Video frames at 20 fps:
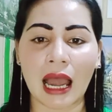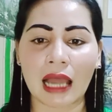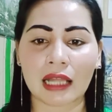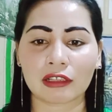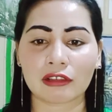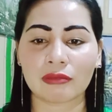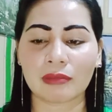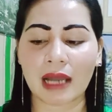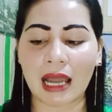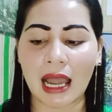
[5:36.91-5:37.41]

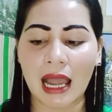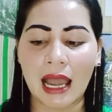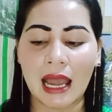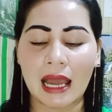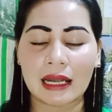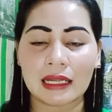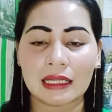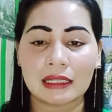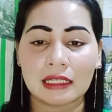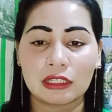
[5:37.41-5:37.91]
At kung
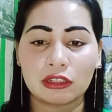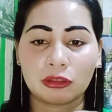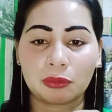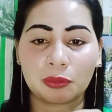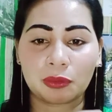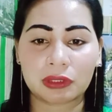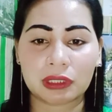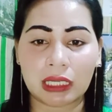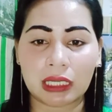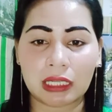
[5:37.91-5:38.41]
maaari dito
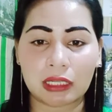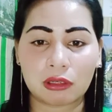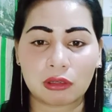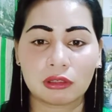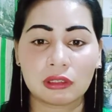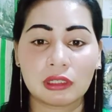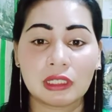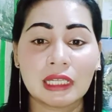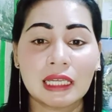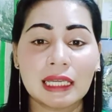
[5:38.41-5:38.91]
po sa
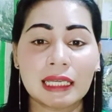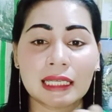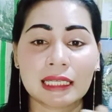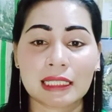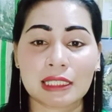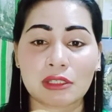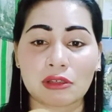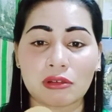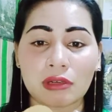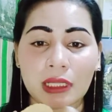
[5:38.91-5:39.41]
likod,
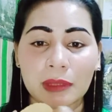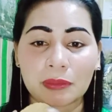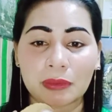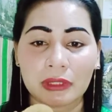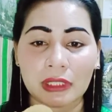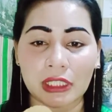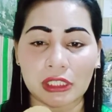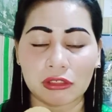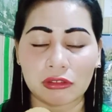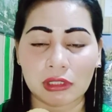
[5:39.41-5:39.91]
isulat
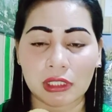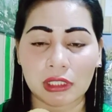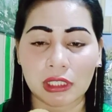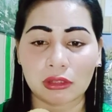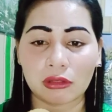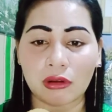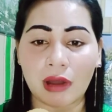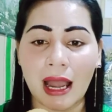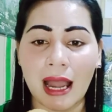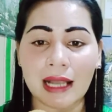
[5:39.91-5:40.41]
po ninyo
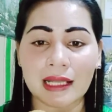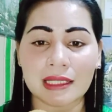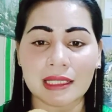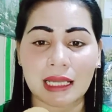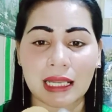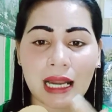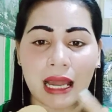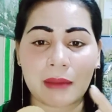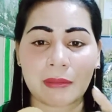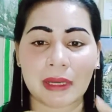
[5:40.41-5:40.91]
dito ang
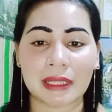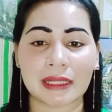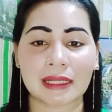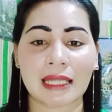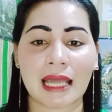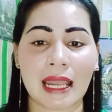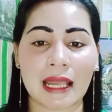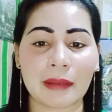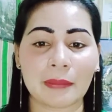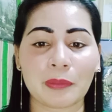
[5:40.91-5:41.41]
salamat
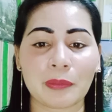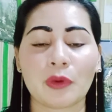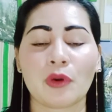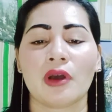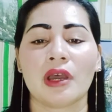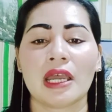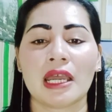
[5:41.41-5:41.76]
dahil po